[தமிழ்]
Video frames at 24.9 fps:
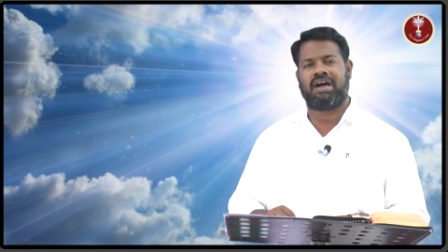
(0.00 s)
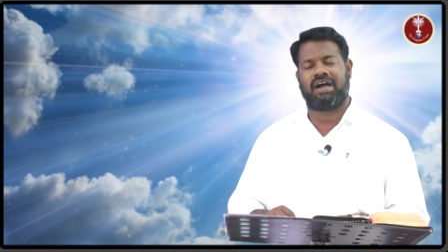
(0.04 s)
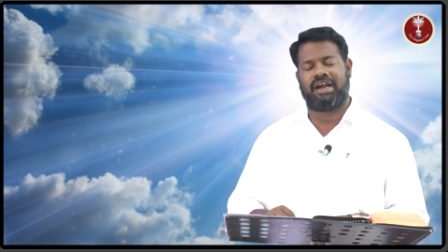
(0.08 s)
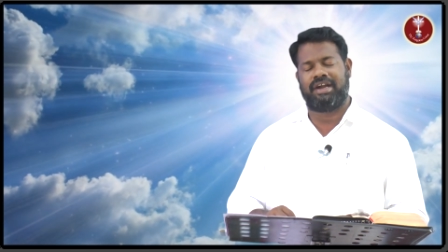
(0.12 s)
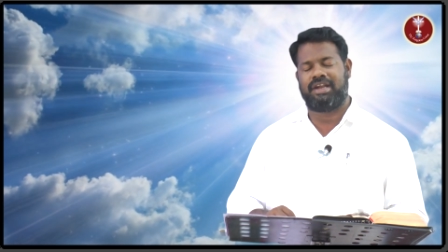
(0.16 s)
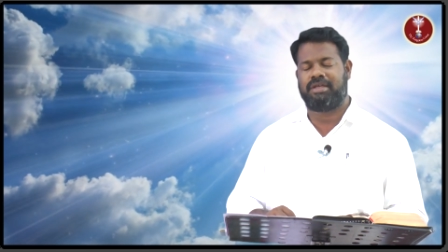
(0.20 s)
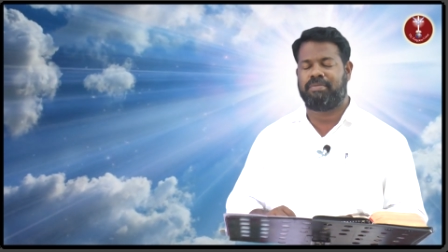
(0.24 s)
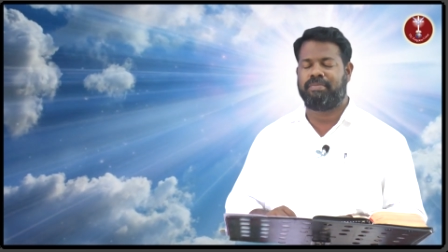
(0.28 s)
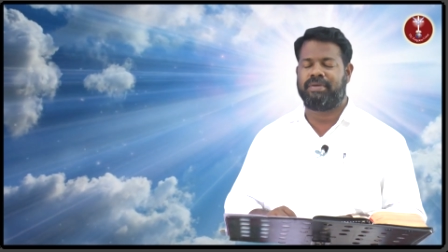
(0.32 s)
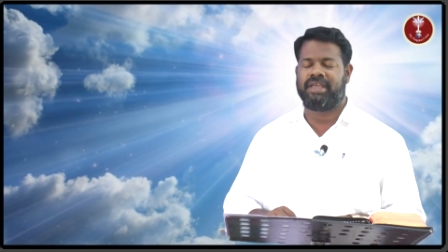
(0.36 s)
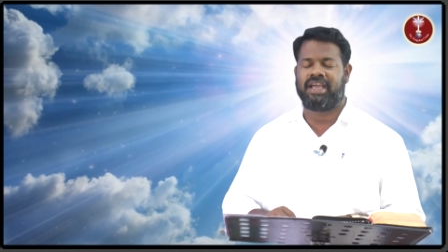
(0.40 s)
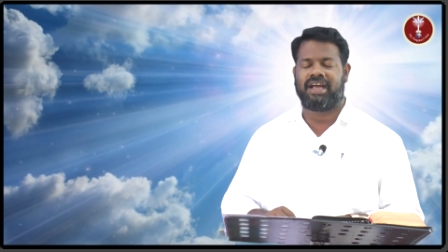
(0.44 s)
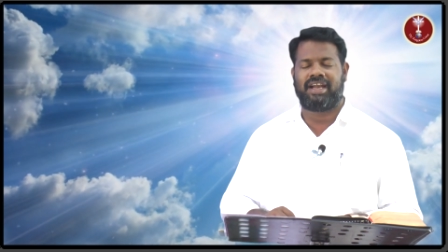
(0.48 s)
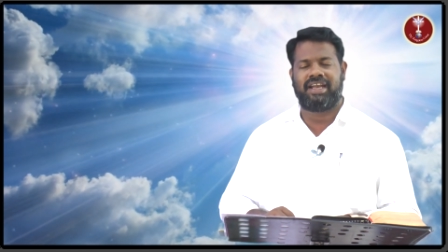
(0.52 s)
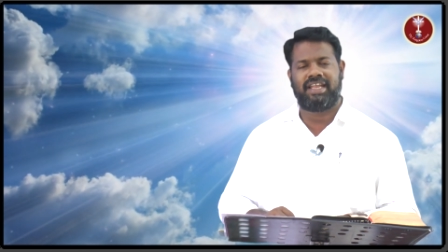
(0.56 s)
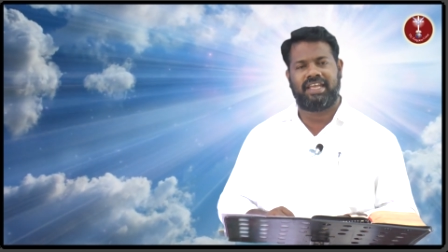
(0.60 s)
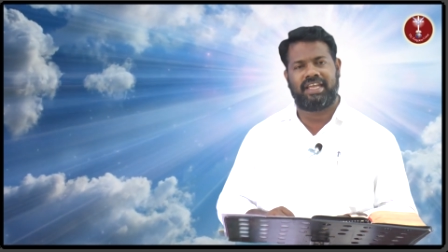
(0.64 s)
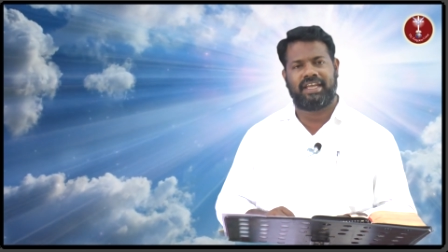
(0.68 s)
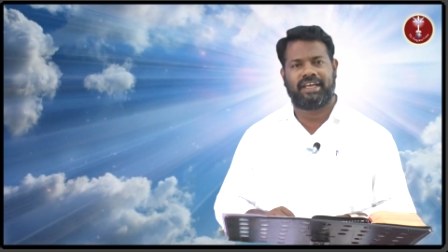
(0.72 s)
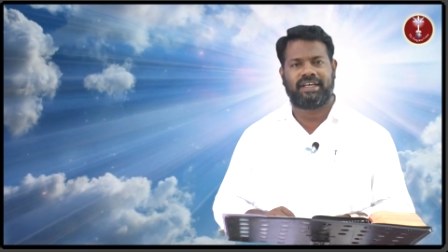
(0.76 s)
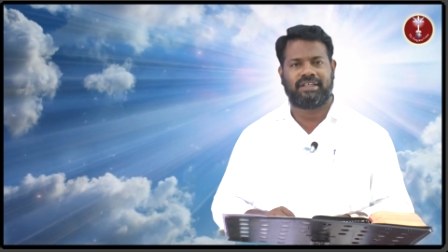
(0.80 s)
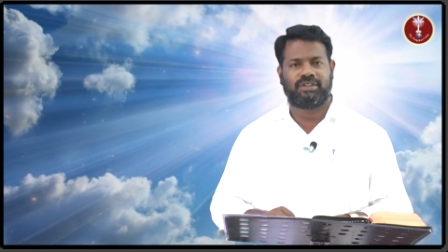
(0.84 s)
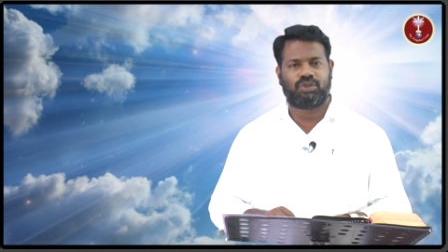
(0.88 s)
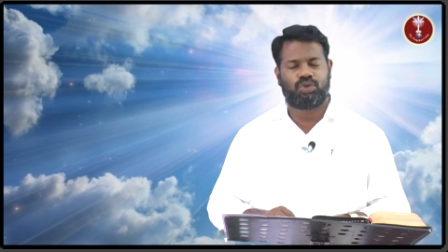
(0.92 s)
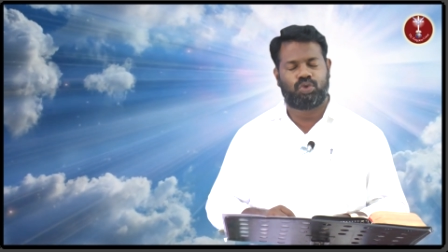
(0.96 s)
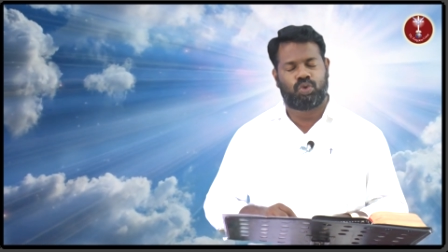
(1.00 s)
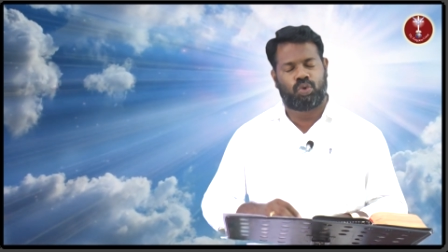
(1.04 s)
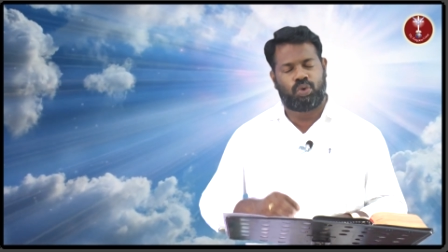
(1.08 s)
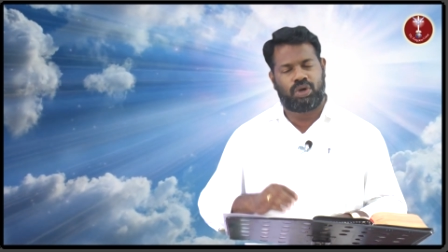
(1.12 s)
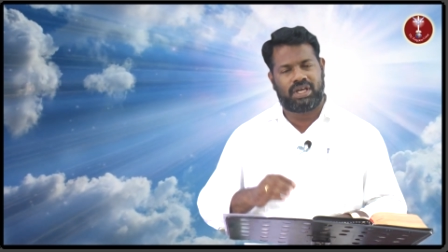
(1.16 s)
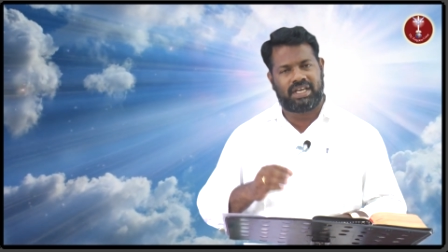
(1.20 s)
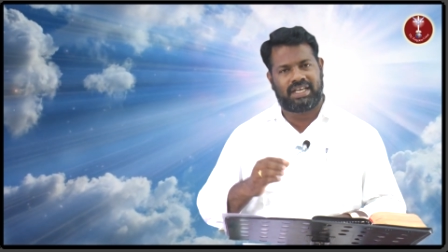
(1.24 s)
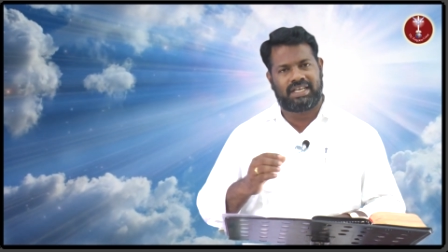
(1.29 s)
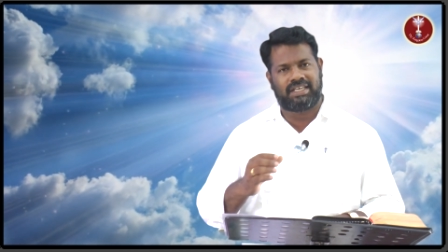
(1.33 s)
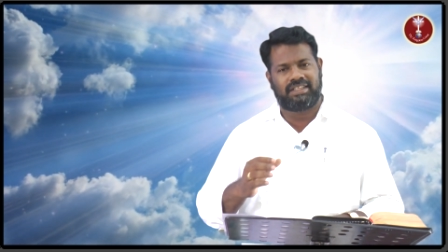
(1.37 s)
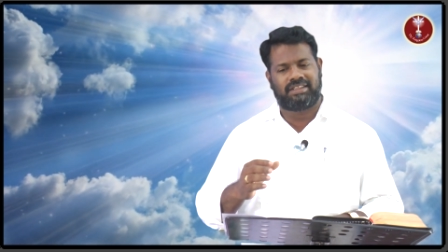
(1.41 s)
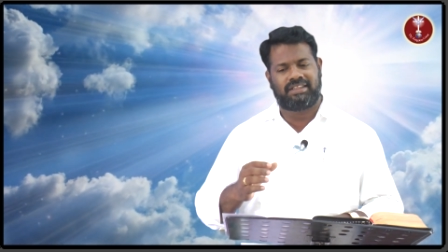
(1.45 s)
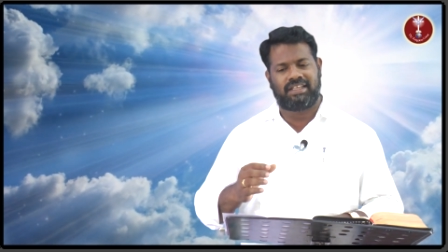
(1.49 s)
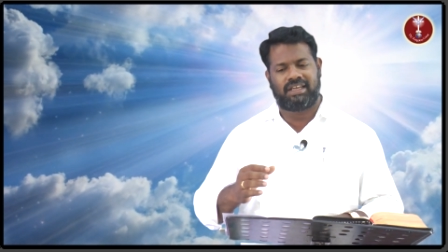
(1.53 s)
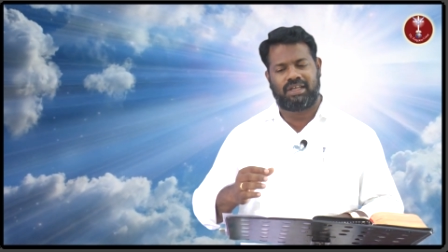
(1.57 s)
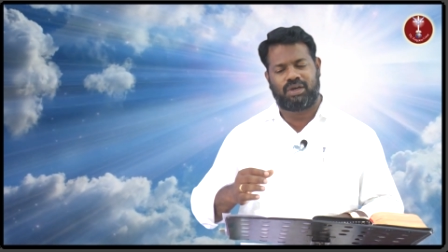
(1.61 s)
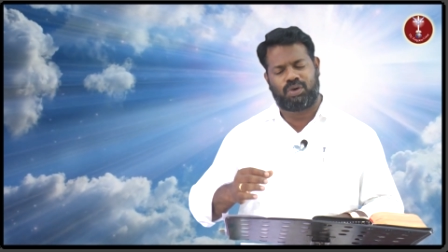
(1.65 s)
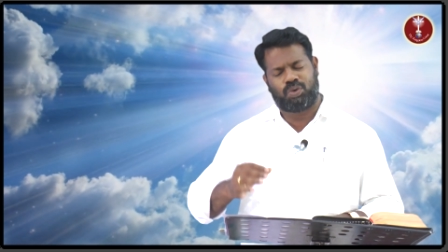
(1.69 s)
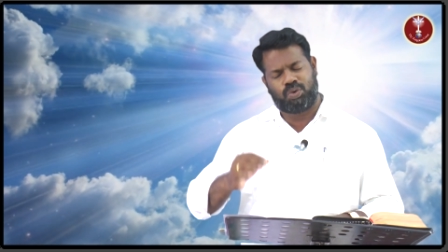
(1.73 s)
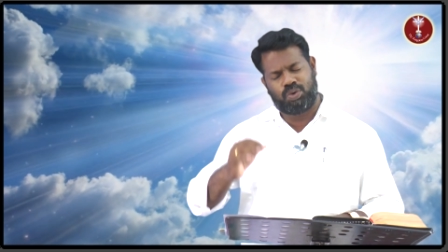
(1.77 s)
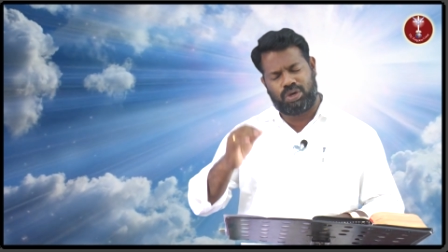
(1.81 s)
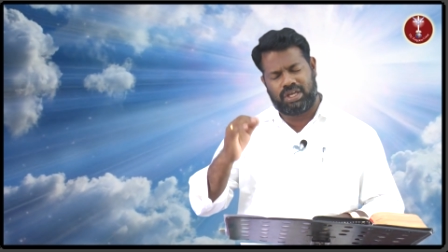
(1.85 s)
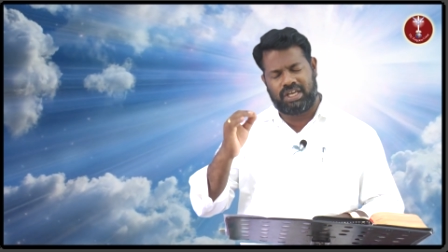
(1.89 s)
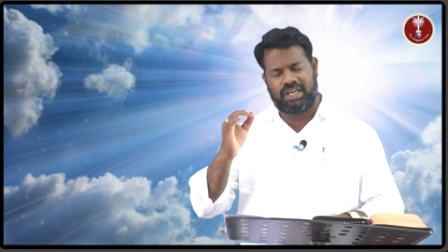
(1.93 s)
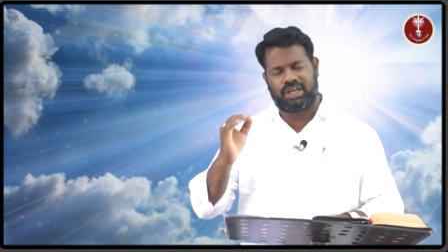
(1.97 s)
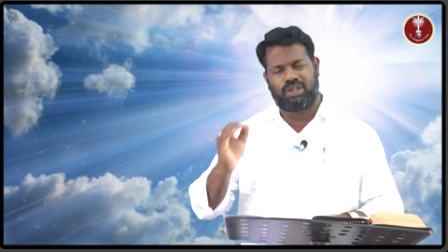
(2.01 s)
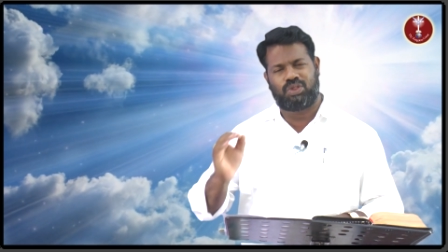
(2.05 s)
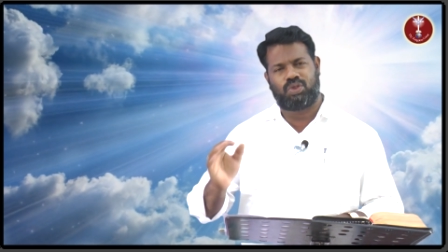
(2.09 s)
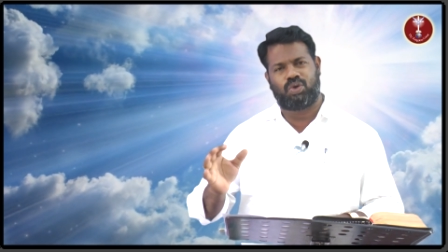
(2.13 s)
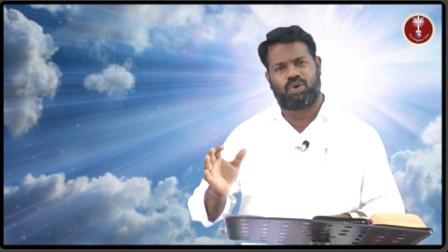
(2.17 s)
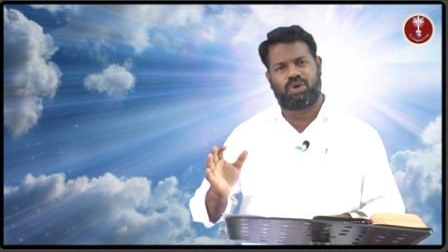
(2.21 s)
அடிமையாக நீங்கள் தொடக்கத்தில் குடிக்க